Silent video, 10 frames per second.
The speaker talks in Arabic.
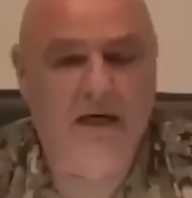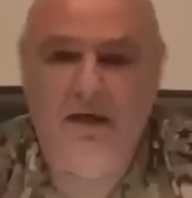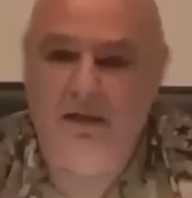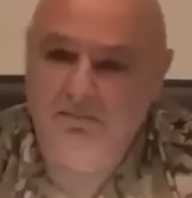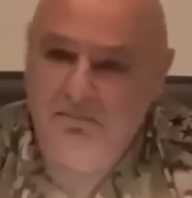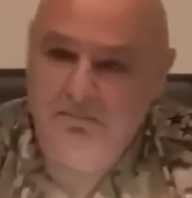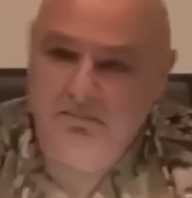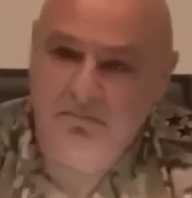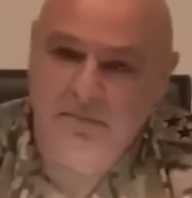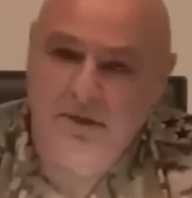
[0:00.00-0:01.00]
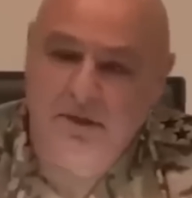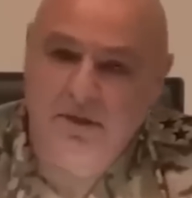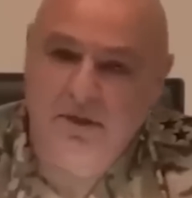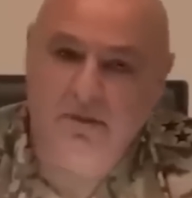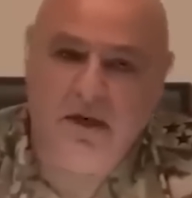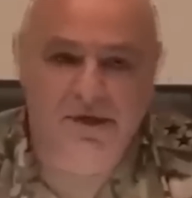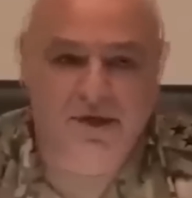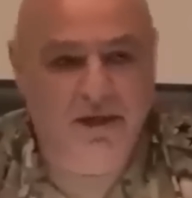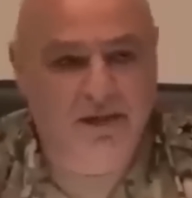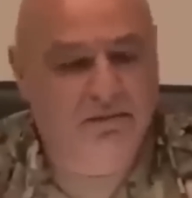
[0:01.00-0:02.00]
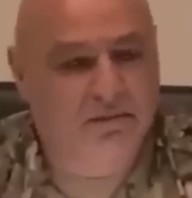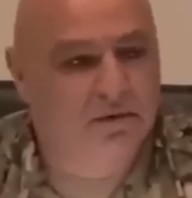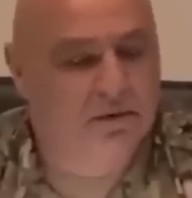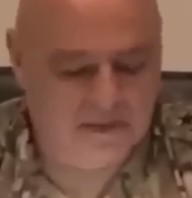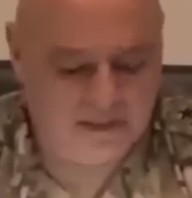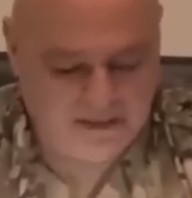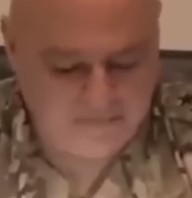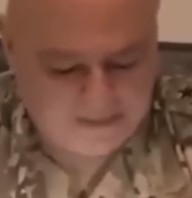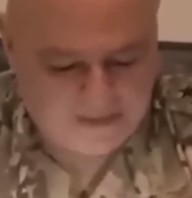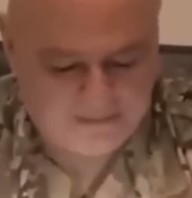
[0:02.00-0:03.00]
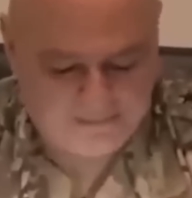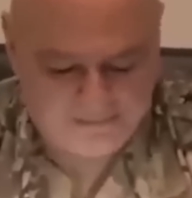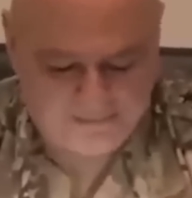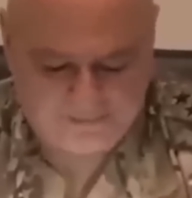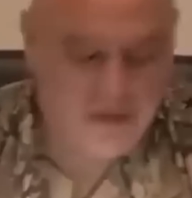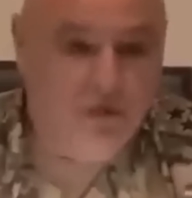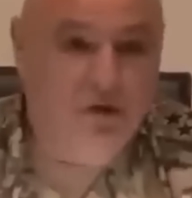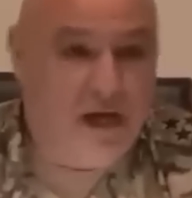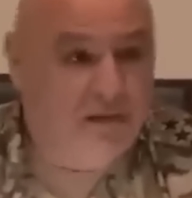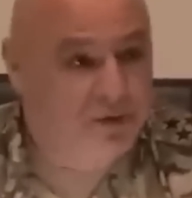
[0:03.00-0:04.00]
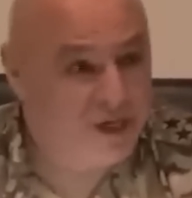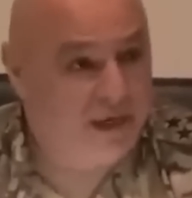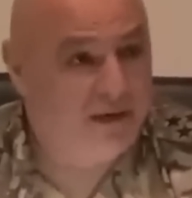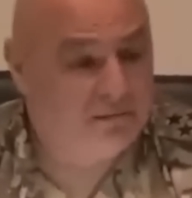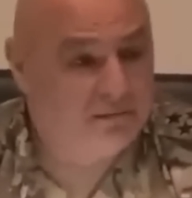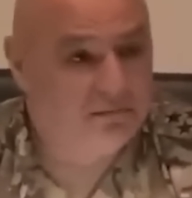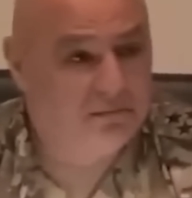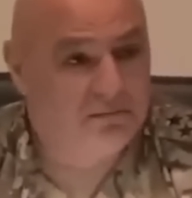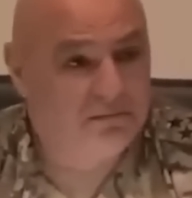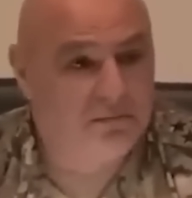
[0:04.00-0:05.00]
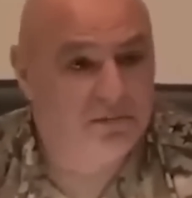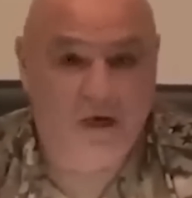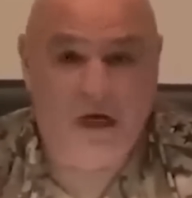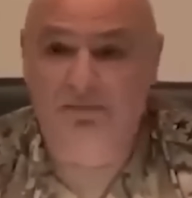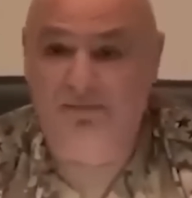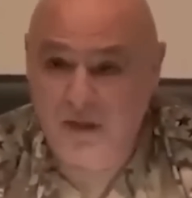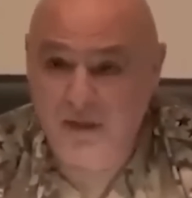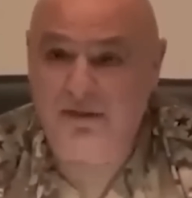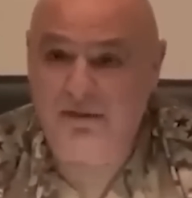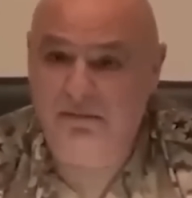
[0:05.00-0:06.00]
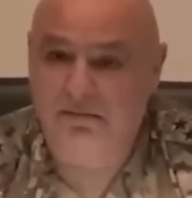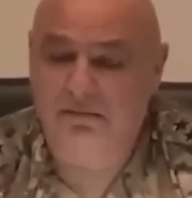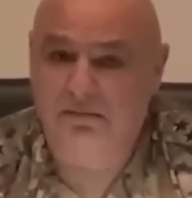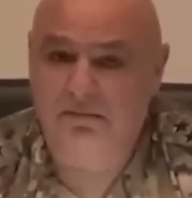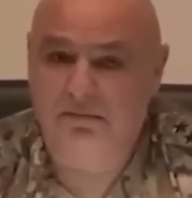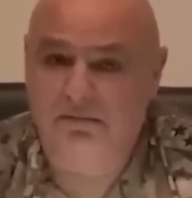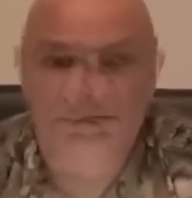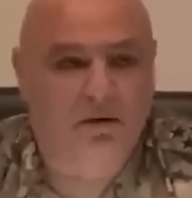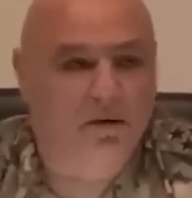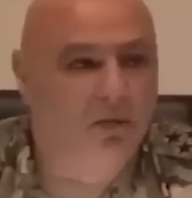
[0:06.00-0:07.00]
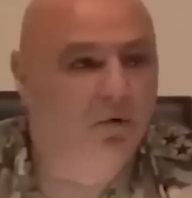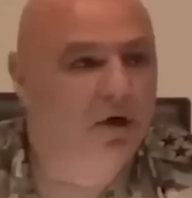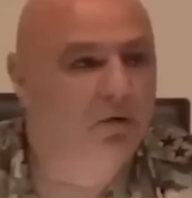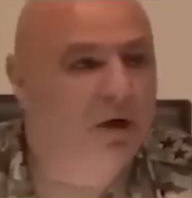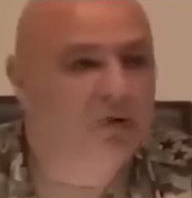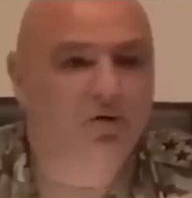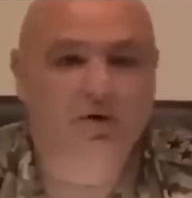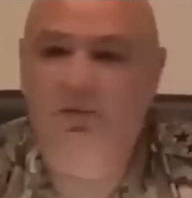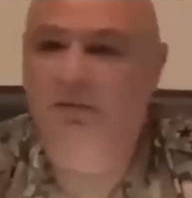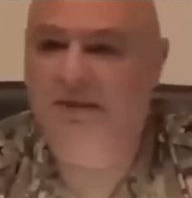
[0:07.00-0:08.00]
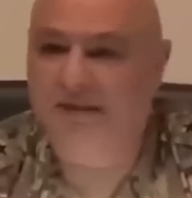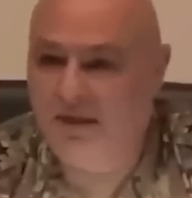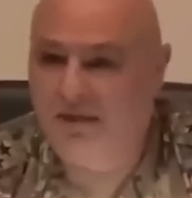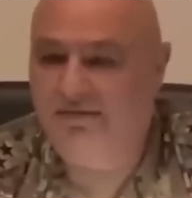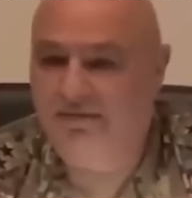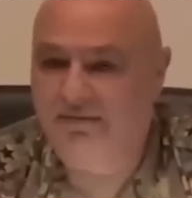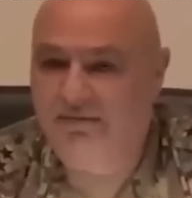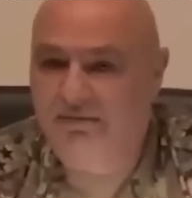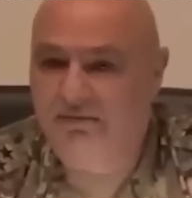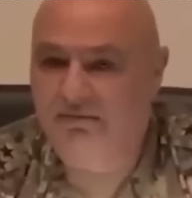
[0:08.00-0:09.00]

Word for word: حلى لمعاشات نزلت قيمتها شعب جاع شعب فقير أمواله محجوزة بالمصارف